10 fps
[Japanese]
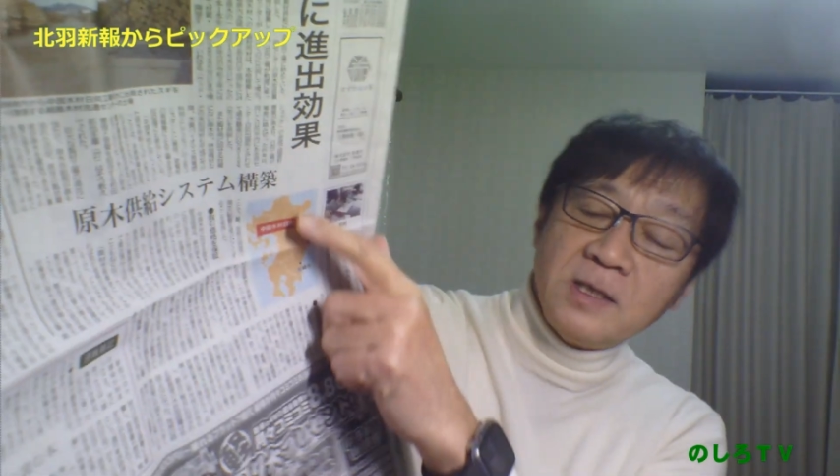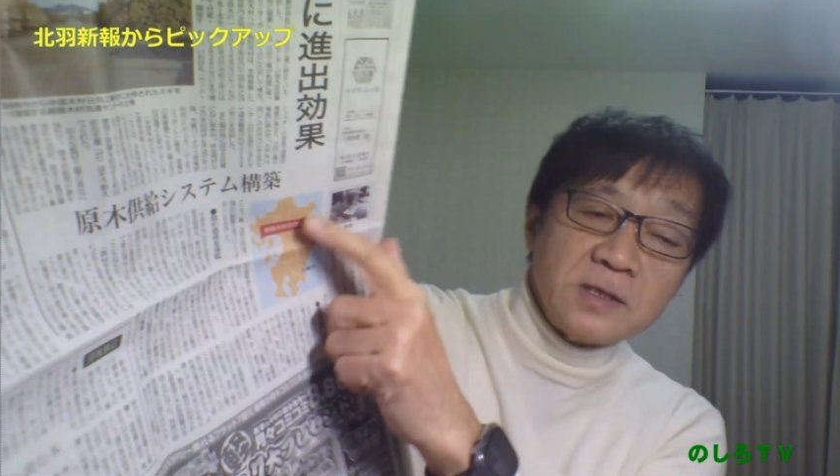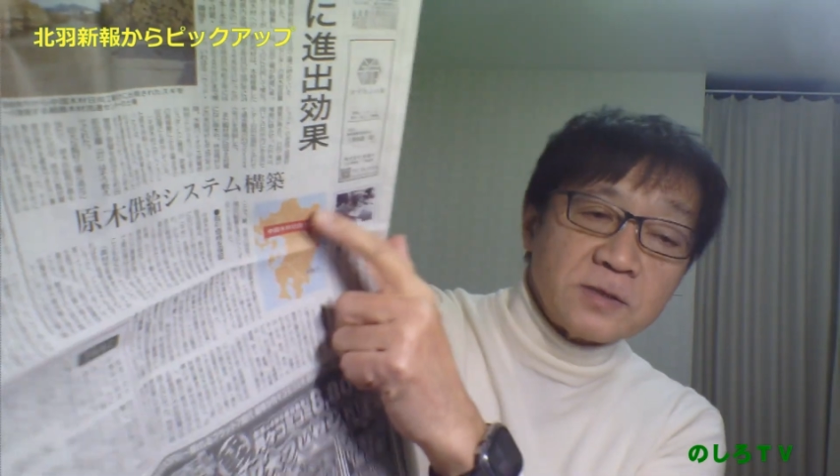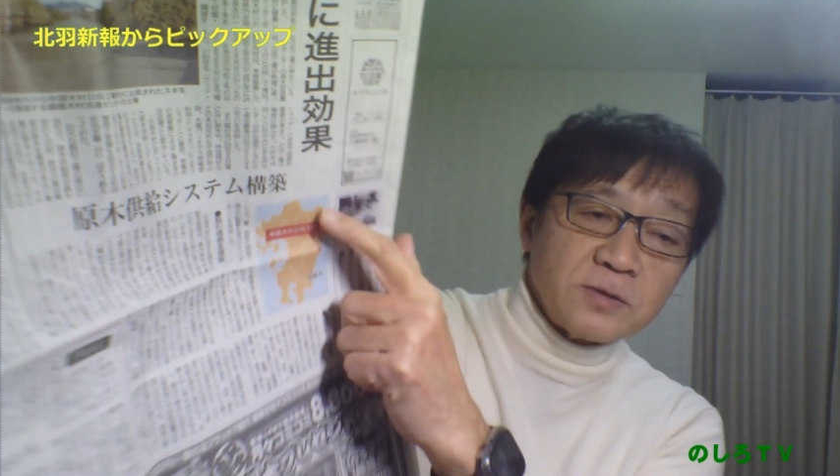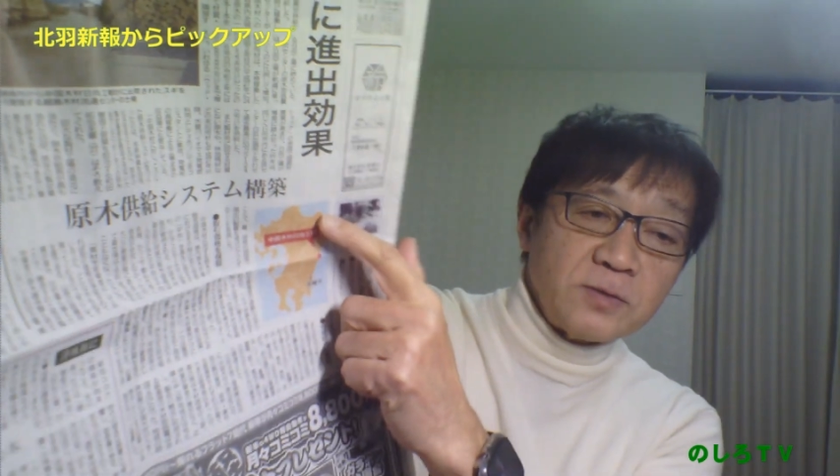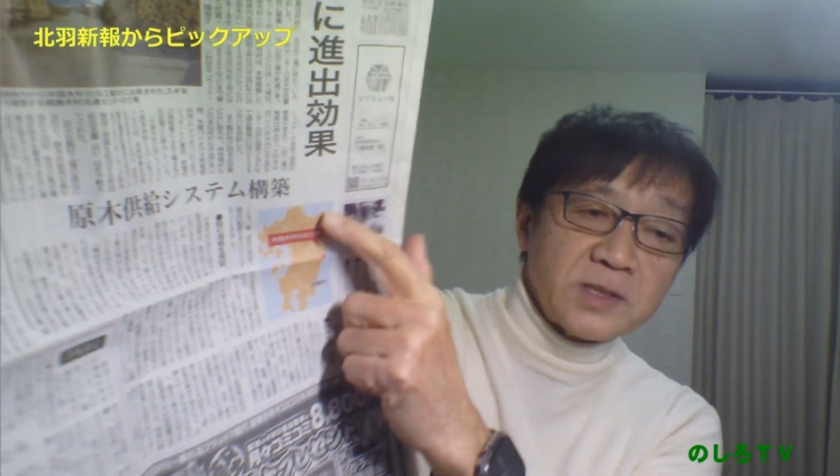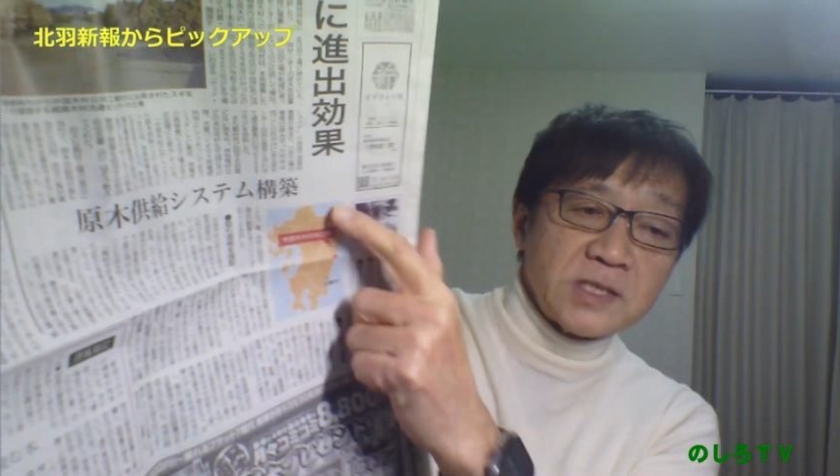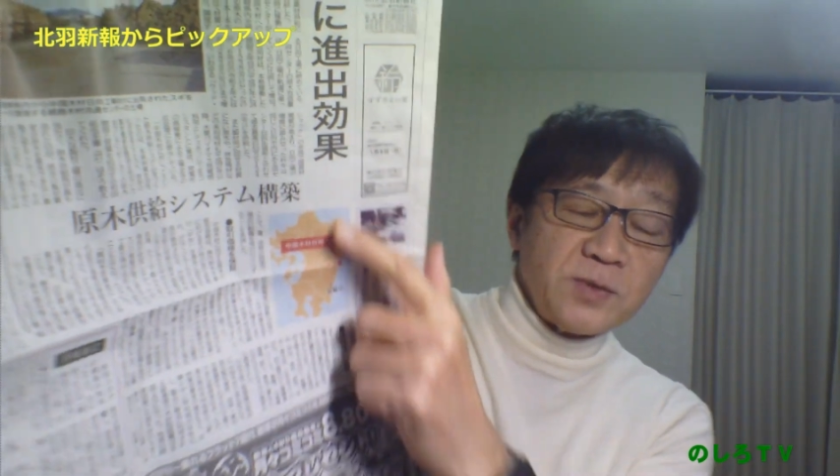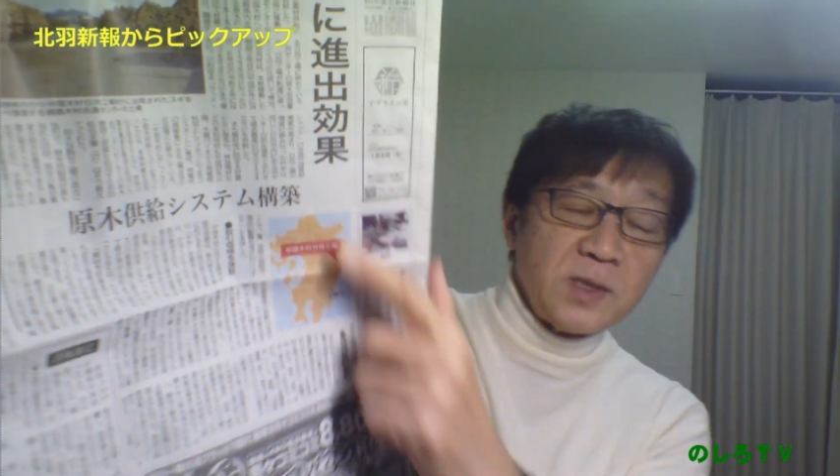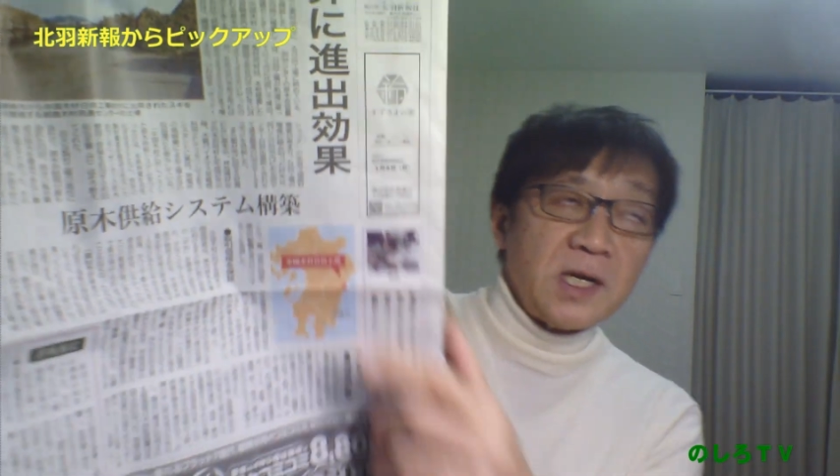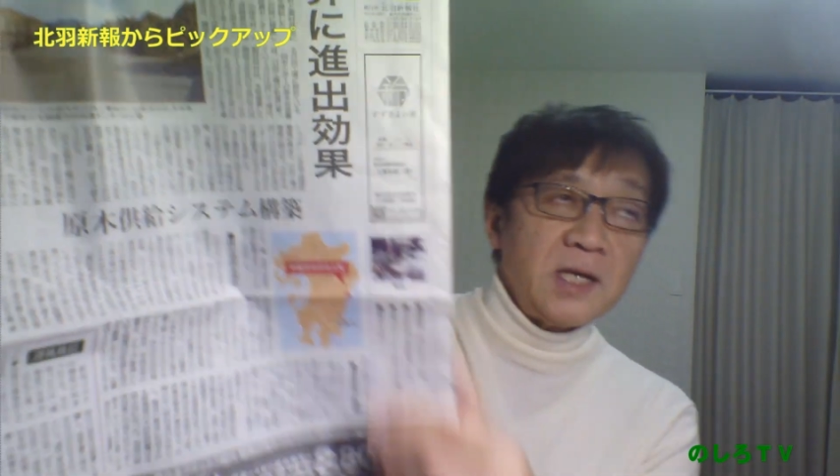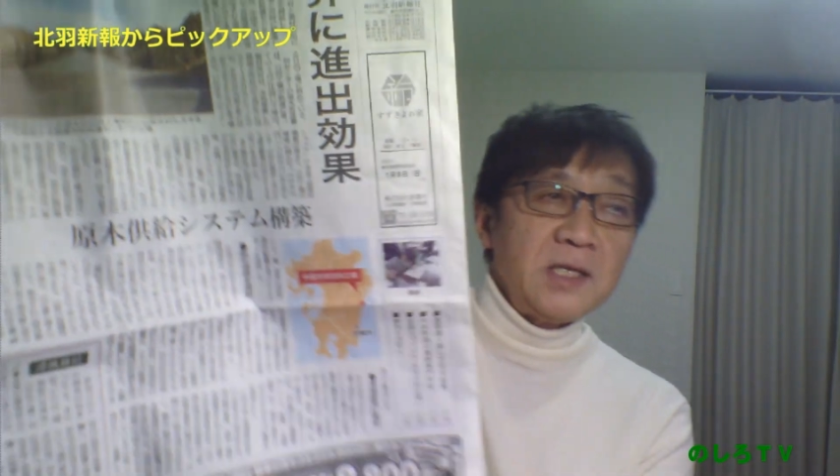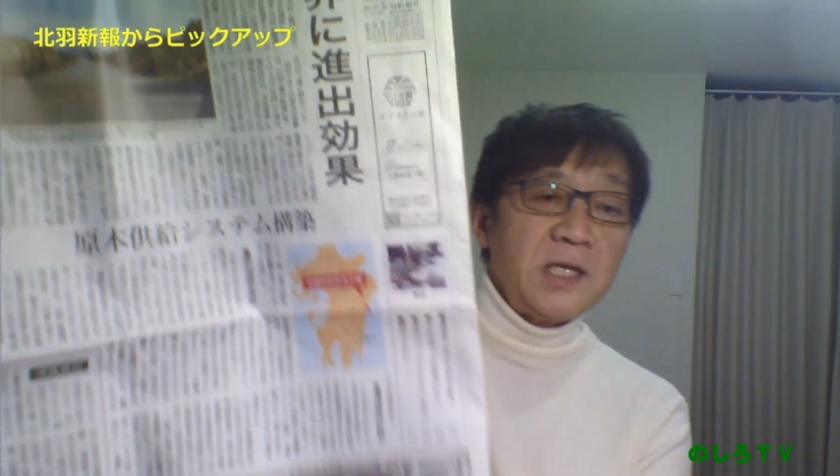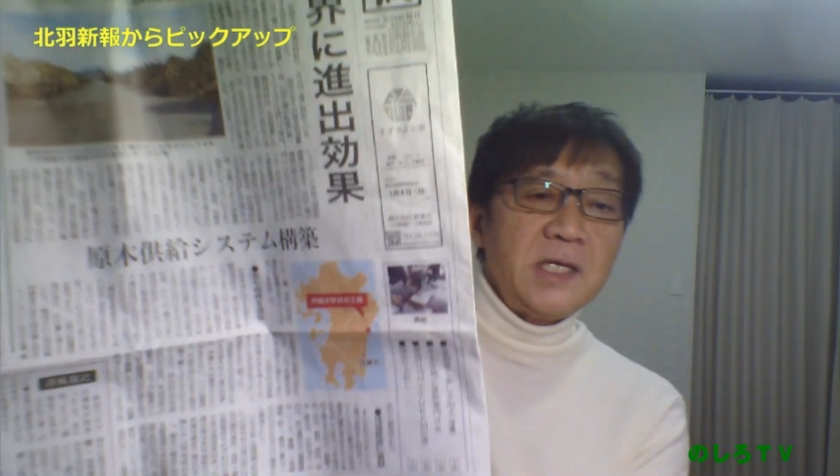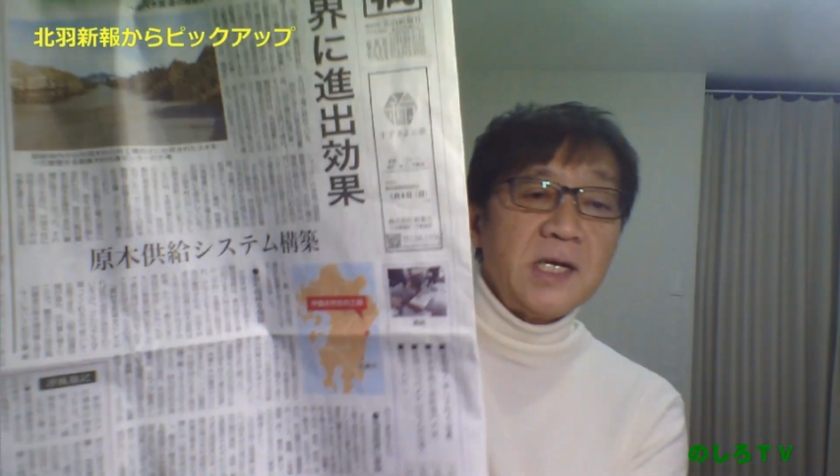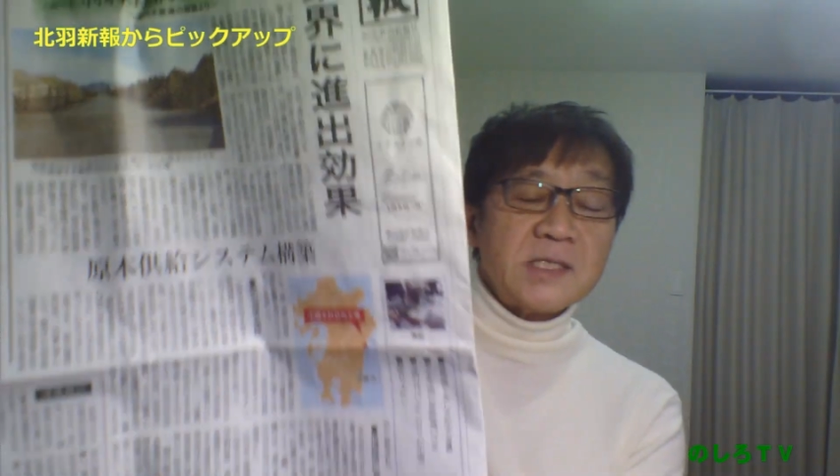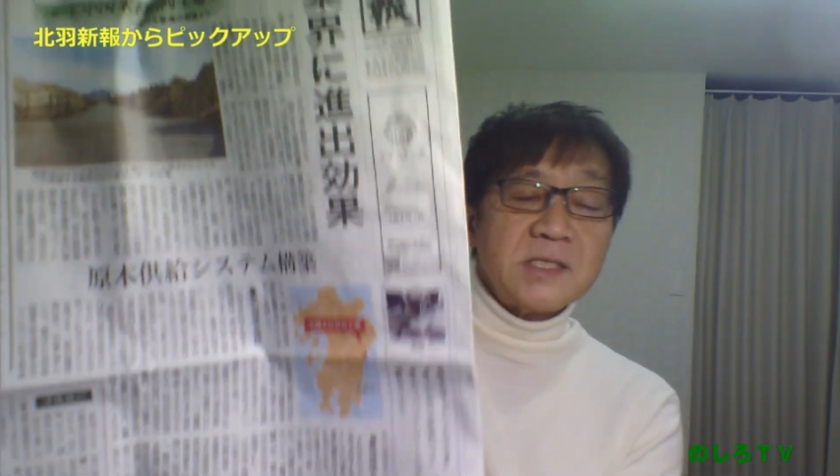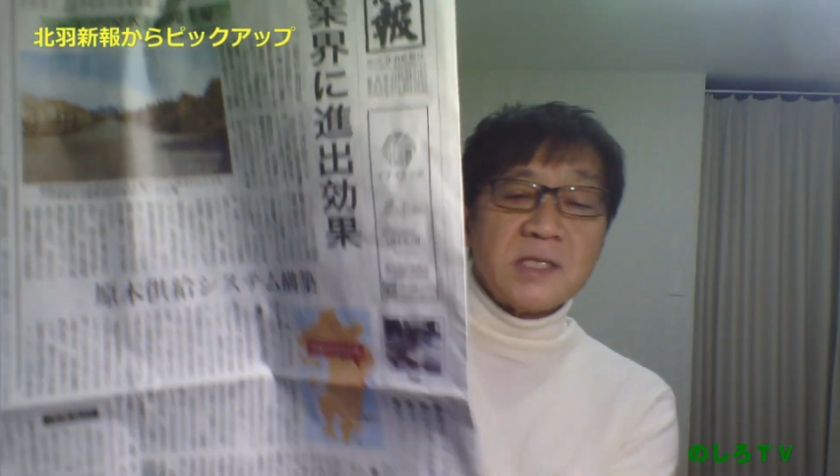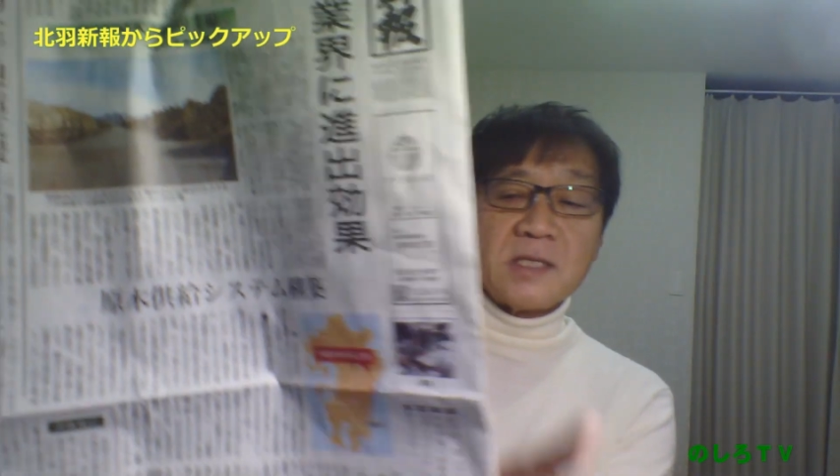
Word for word: ちょうど私は来年2月になっ